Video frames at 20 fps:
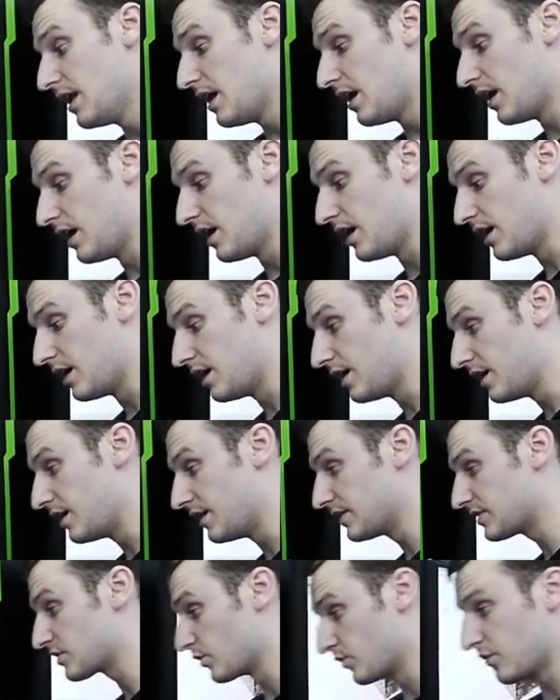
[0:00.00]

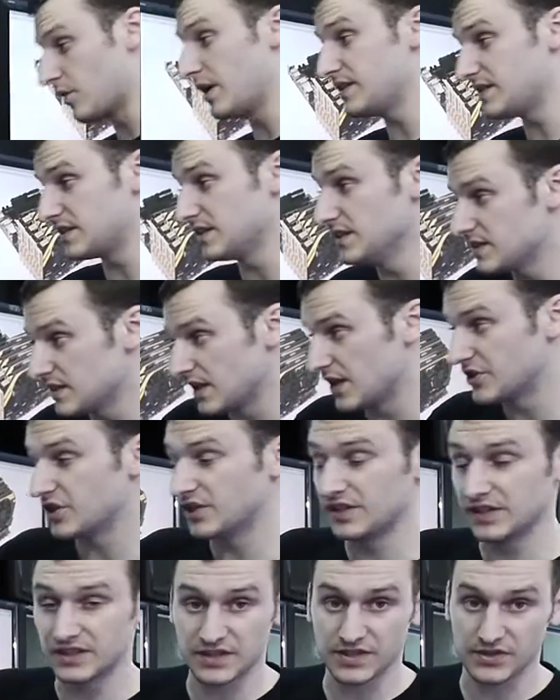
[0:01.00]
ce qu'on voit ici, c'est la
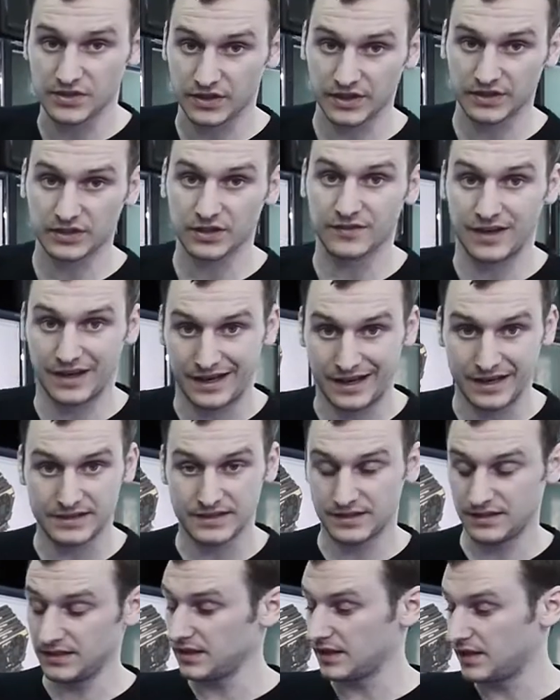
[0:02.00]
GTX 680
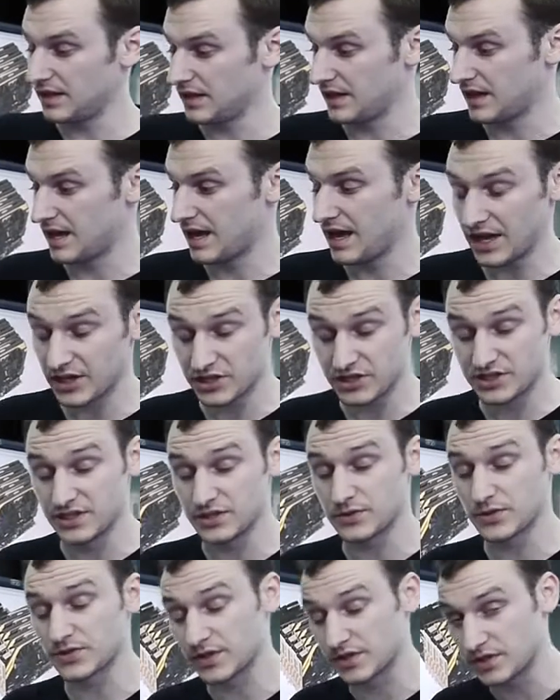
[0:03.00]
Lightning et la
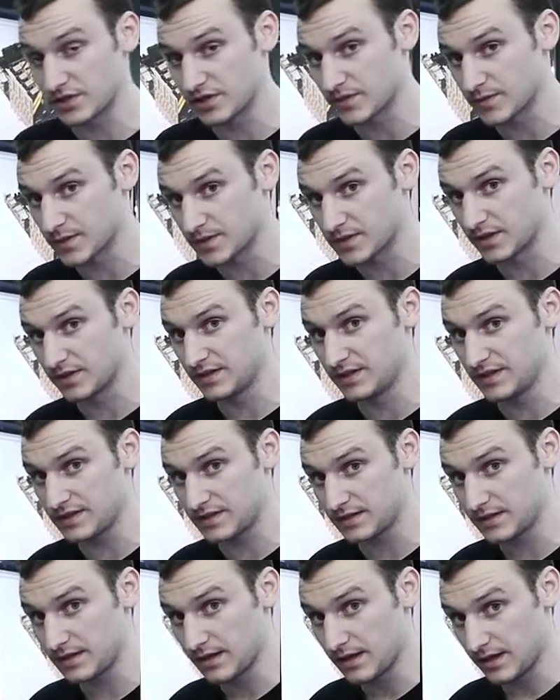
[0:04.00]
HD
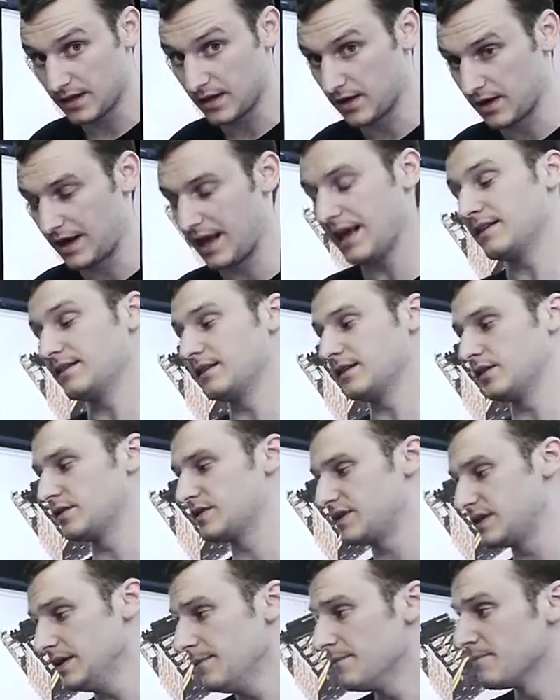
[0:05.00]
7970 Lightning
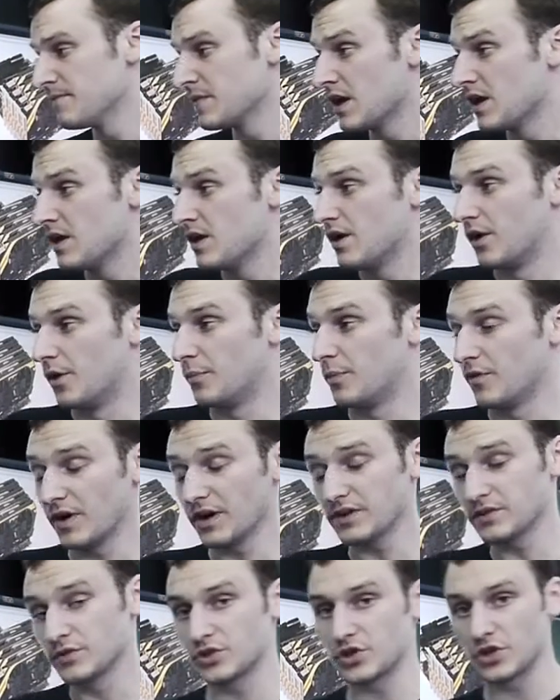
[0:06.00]
aussi. On peut
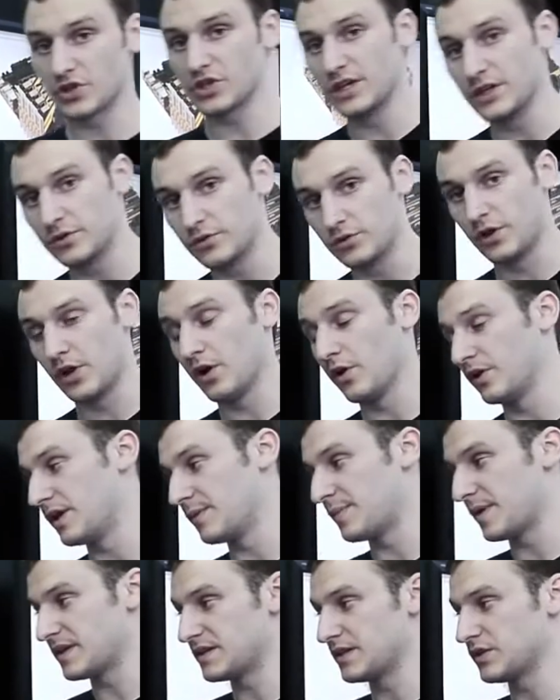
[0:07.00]
voir qu'ils ont changé les couleurs, on
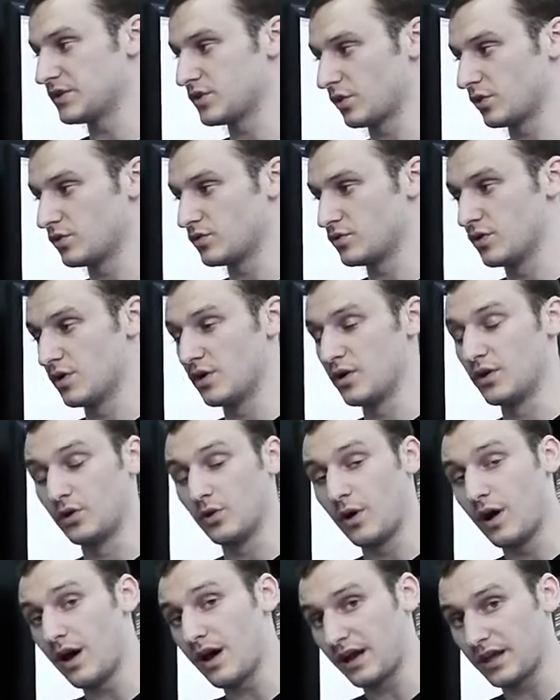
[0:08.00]
est passé sur du
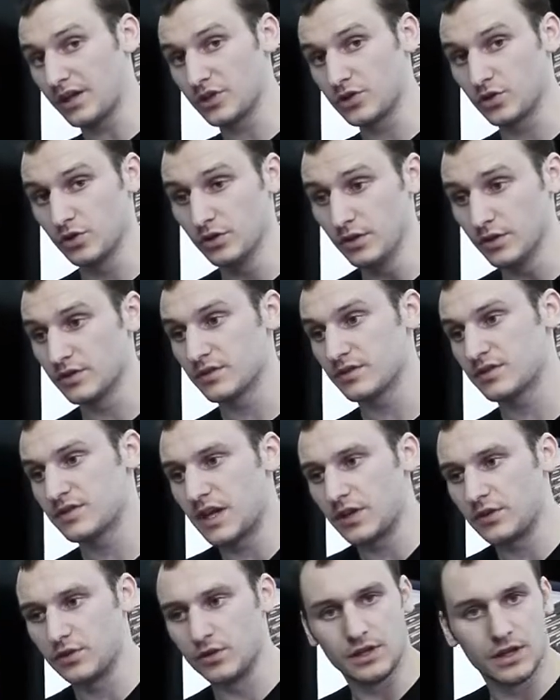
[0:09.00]
noir et jaune,
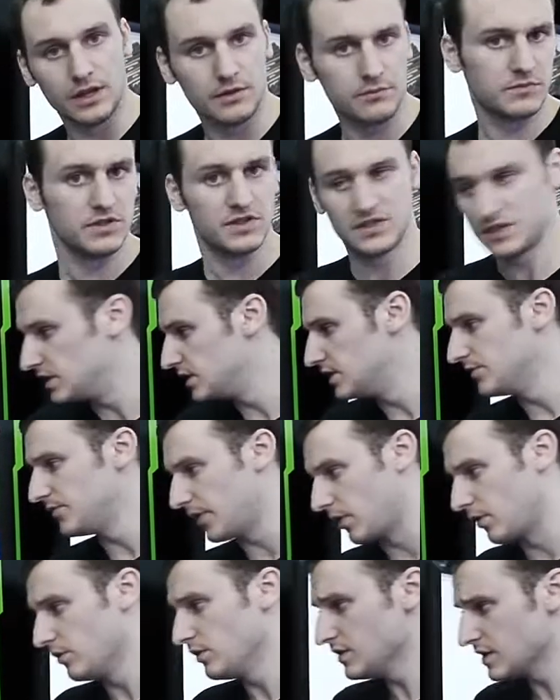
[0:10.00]
ça donne un petit style
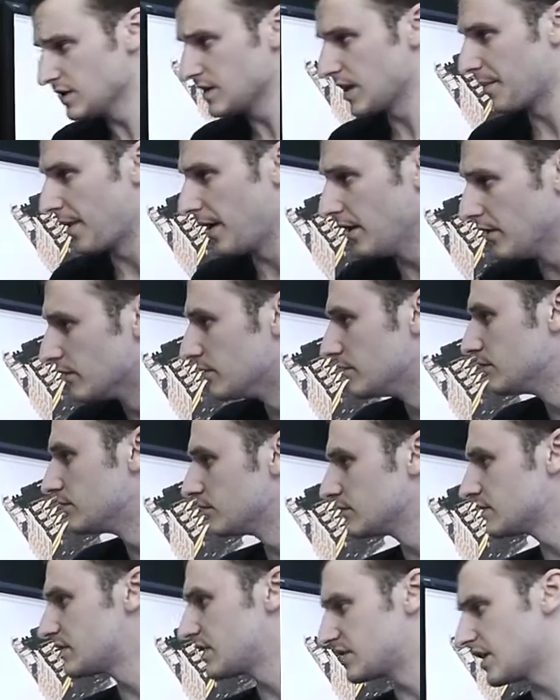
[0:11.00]
différent, c'est sympa,
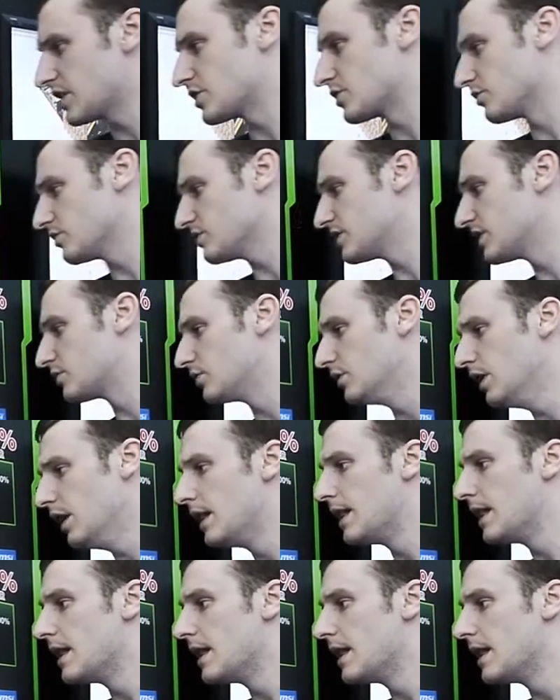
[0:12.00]
ça, change, c'est cool.